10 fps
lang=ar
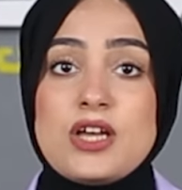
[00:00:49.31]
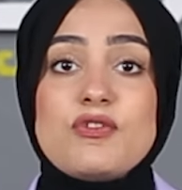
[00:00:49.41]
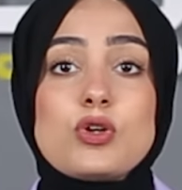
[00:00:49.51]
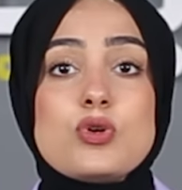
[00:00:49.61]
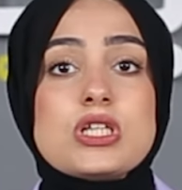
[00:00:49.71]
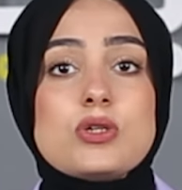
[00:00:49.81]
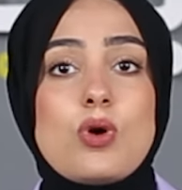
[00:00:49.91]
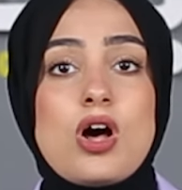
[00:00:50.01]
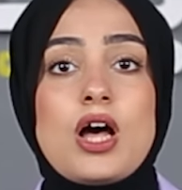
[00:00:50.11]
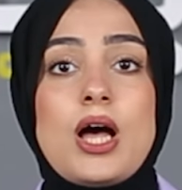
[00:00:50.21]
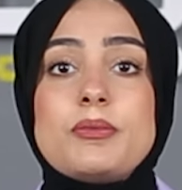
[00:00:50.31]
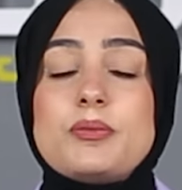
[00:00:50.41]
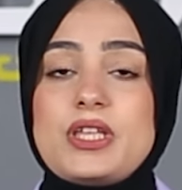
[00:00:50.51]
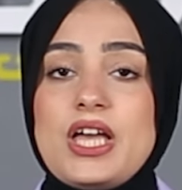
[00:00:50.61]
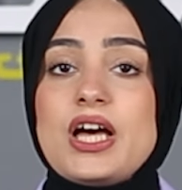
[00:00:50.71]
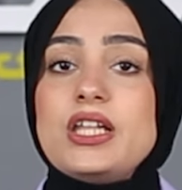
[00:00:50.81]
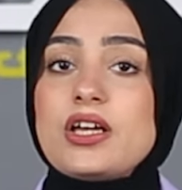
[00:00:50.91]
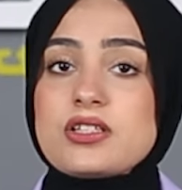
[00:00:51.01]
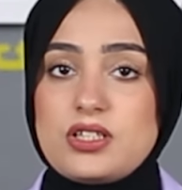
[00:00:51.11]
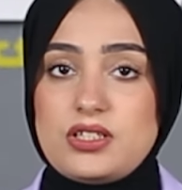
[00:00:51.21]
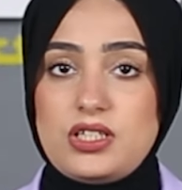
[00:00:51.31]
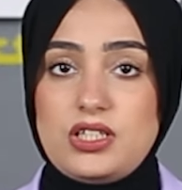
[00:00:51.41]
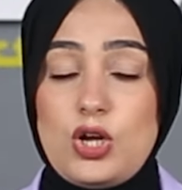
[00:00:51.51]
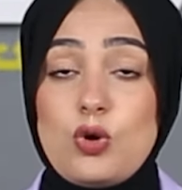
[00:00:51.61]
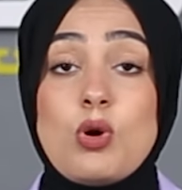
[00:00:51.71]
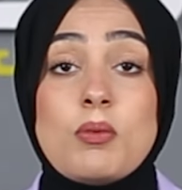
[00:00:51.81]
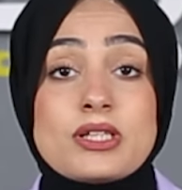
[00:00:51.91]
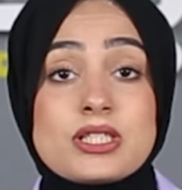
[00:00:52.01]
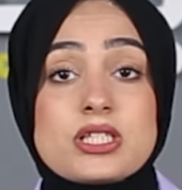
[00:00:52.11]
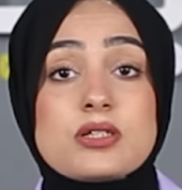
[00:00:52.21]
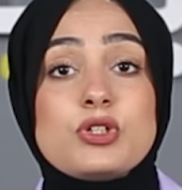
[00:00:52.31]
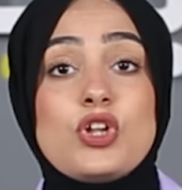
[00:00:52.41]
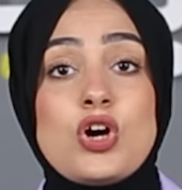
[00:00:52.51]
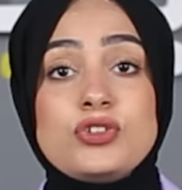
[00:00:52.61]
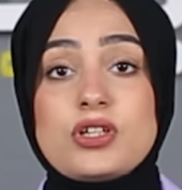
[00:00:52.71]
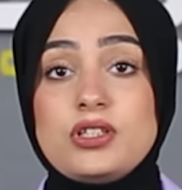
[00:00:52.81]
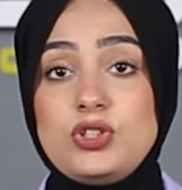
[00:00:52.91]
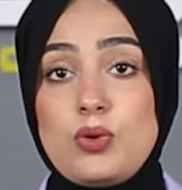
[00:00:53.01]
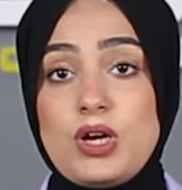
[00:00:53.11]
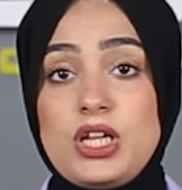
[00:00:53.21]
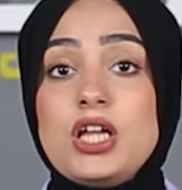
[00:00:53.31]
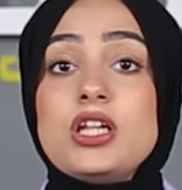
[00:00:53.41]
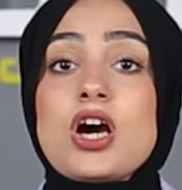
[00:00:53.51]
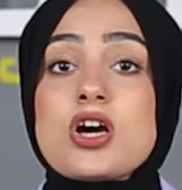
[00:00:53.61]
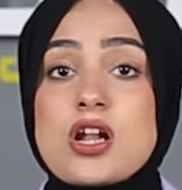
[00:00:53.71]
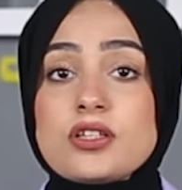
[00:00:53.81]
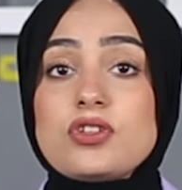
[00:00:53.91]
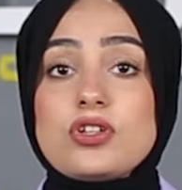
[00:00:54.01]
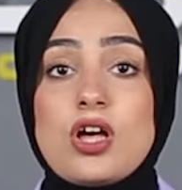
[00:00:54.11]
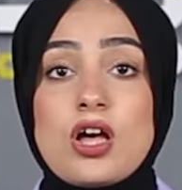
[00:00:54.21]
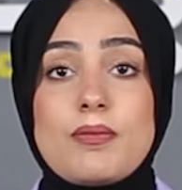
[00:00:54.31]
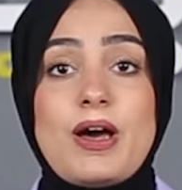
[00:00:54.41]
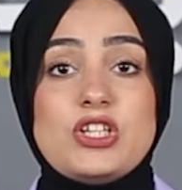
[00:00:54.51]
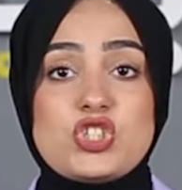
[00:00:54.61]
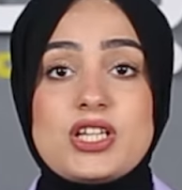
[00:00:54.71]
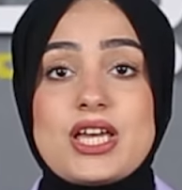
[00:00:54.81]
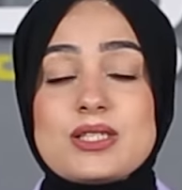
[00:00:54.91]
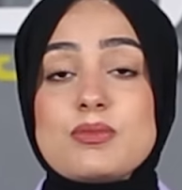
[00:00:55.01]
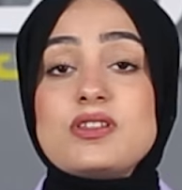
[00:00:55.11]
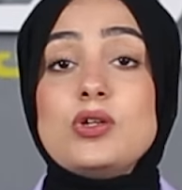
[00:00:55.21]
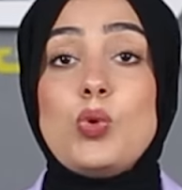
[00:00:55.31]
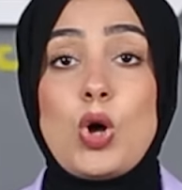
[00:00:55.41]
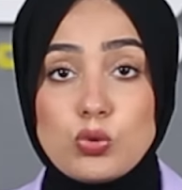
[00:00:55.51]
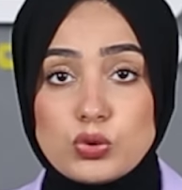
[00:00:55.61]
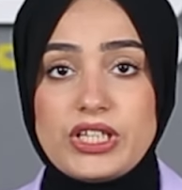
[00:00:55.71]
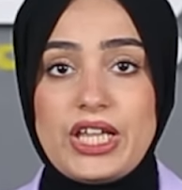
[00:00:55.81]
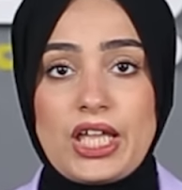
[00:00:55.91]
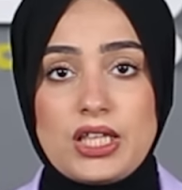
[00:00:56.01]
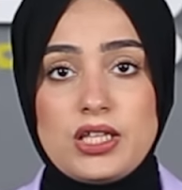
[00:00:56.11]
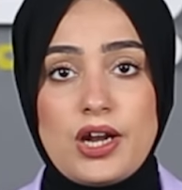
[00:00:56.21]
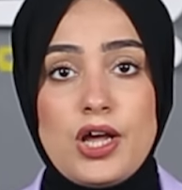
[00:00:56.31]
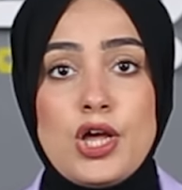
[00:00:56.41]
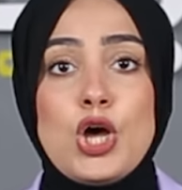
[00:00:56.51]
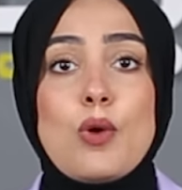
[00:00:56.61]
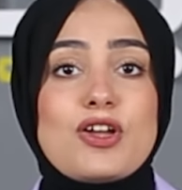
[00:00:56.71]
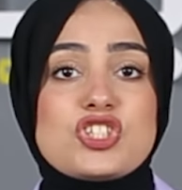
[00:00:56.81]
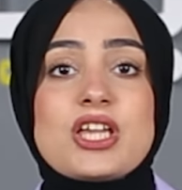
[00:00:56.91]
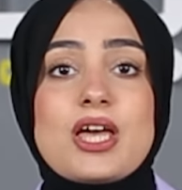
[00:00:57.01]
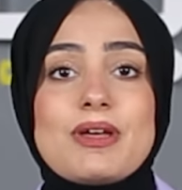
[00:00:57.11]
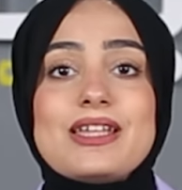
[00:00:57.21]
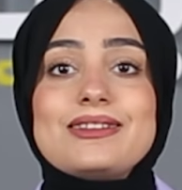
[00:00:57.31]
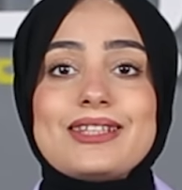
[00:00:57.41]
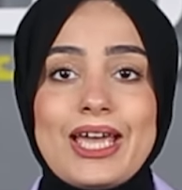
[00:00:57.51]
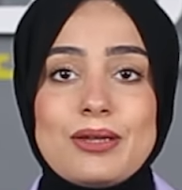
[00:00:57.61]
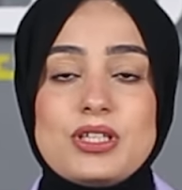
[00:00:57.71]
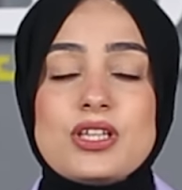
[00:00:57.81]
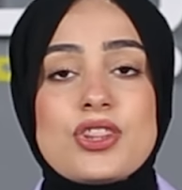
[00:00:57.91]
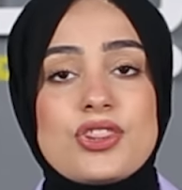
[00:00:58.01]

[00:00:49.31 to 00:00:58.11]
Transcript: في الجزء الواقع بمياهها الاقتصادية ومصر من أكتر الدول اللي قررت تنقب علشان أزمة الوقود الأخيرة وعشان كمان تحمي